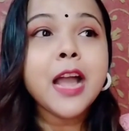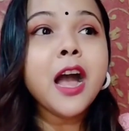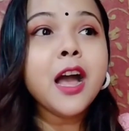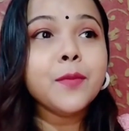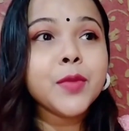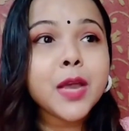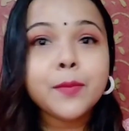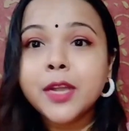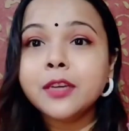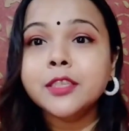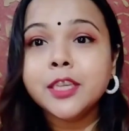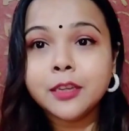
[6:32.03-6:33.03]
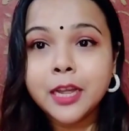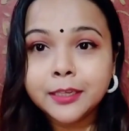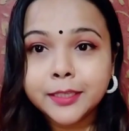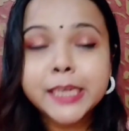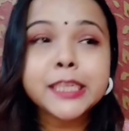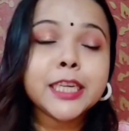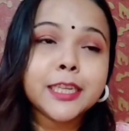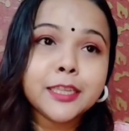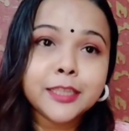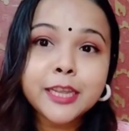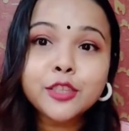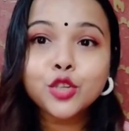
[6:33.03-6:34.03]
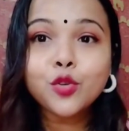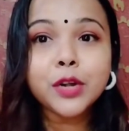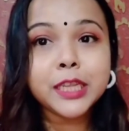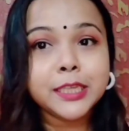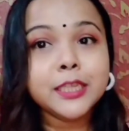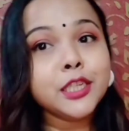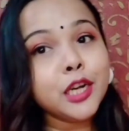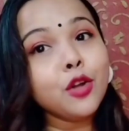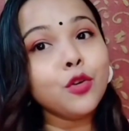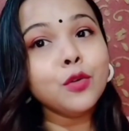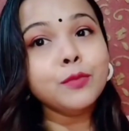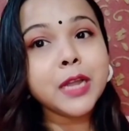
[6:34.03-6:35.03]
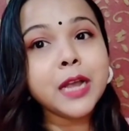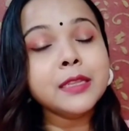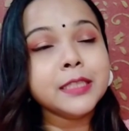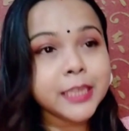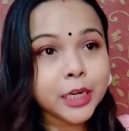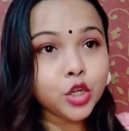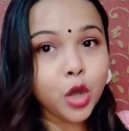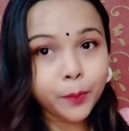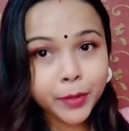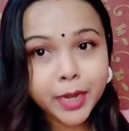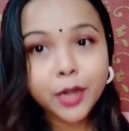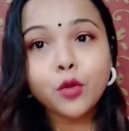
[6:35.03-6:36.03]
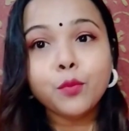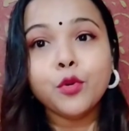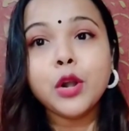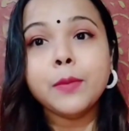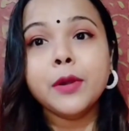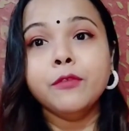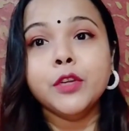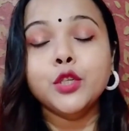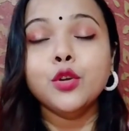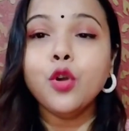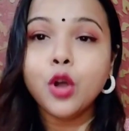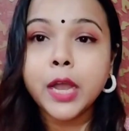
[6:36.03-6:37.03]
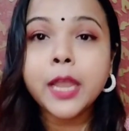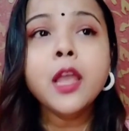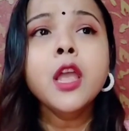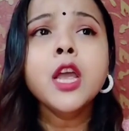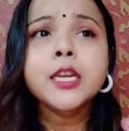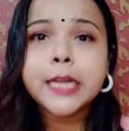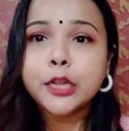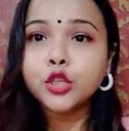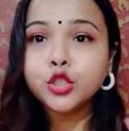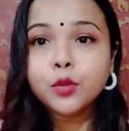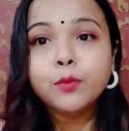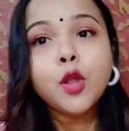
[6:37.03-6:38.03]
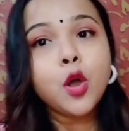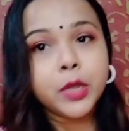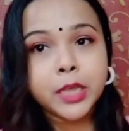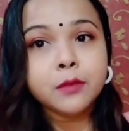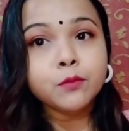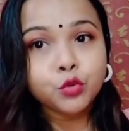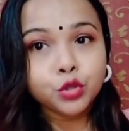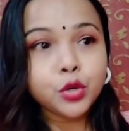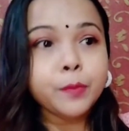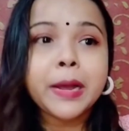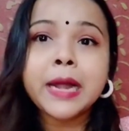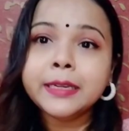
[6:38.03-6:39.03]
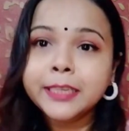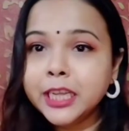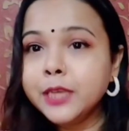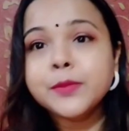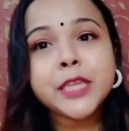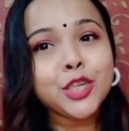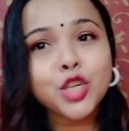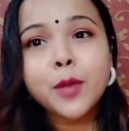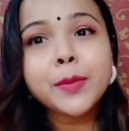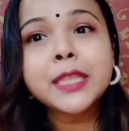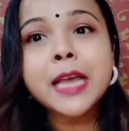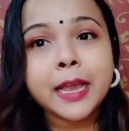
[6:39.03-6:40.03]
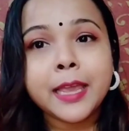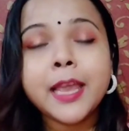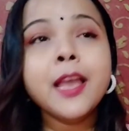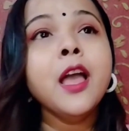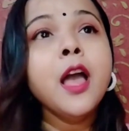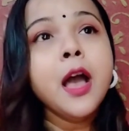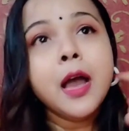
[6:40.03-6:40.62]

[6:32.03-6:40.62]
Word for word: না আমি আমার যে কন্টেন্ট সেটা চেঞ্জ করেছি সেরকম না যে টপিকের ওপর আমার ভিডিও হয় সাধারণত ব্লগিং পুজো পাঠ টিপস এইসবই থাকে